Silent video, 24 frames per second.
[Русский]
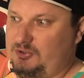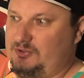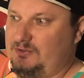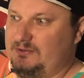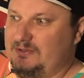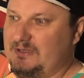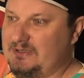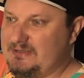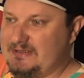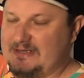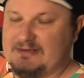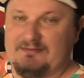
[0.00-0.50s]
что
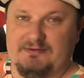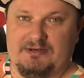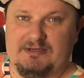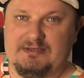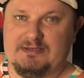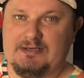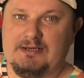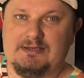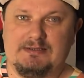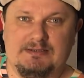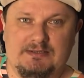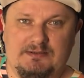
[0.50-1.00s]
нельзя
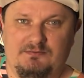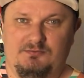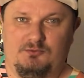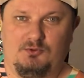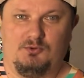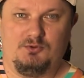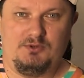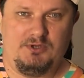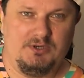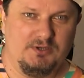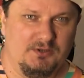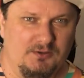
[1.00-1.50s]
врезаться в
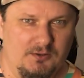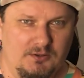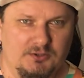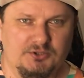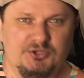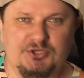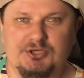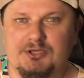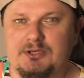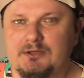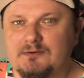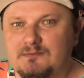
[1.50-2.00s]
других
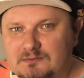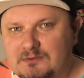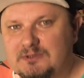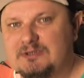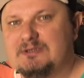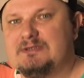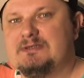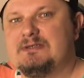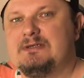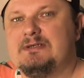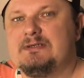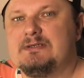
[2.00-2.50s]
гонщиков,
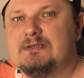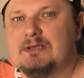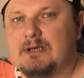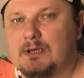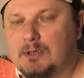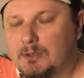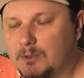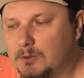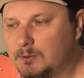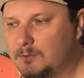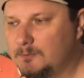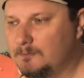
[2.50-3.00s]
не
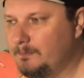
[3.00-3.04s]
сказал.